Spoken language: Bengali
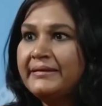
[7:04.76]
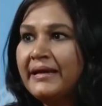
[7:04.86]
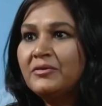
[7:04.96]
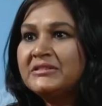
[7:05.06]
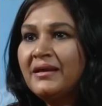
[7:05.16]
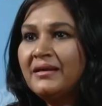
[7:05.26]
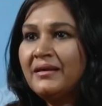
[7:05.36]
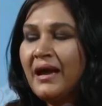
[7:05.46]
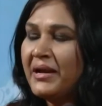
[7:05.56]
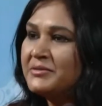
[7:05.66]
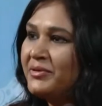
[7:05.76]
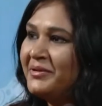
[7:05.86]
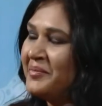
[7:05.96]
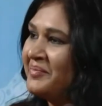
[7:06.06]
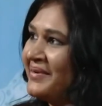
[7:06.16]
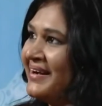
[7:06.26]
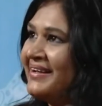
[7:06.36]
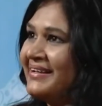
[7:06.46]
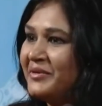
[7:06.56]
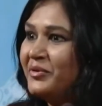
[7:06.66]
ও ইতিহাদের ধারণা
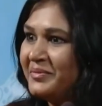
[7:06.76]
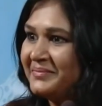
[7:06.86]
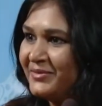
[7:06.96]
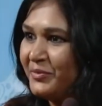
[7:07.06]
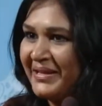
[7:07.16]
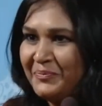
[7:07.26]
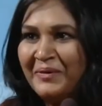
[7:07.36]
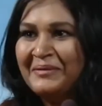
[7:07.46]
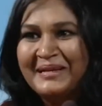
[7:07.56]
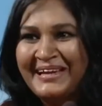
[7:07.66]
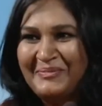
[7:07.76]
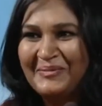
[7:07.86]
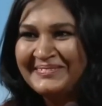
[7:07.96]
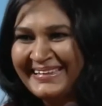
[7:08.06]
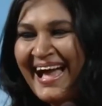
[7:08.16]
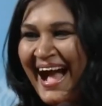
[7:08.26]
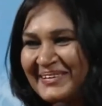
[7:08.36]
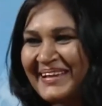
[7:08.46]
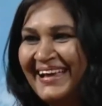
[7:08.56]
সুস্পষ্ট কুফর ও ধর্মদ্রোহিতা